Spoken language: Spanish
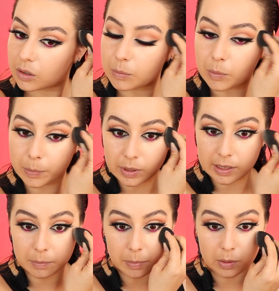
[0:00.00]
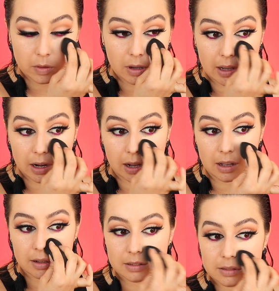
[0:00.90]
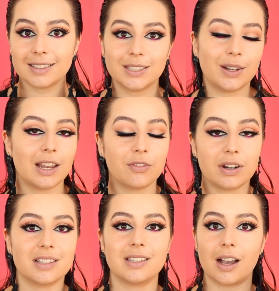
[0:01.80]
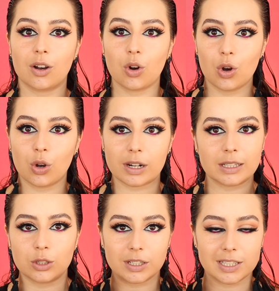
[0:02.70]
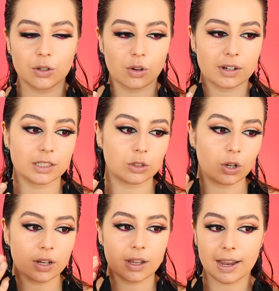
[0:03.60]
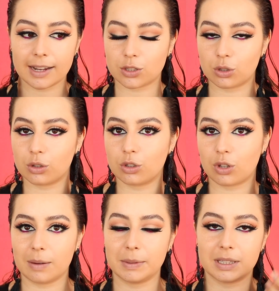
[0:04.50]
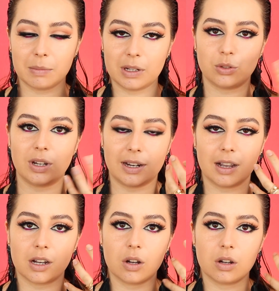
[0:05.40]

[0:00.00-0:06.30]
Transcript: Como por ejemplo acá. Si ven la diferencia con corrector y sin corrector, esto no solamente me va a ayudar a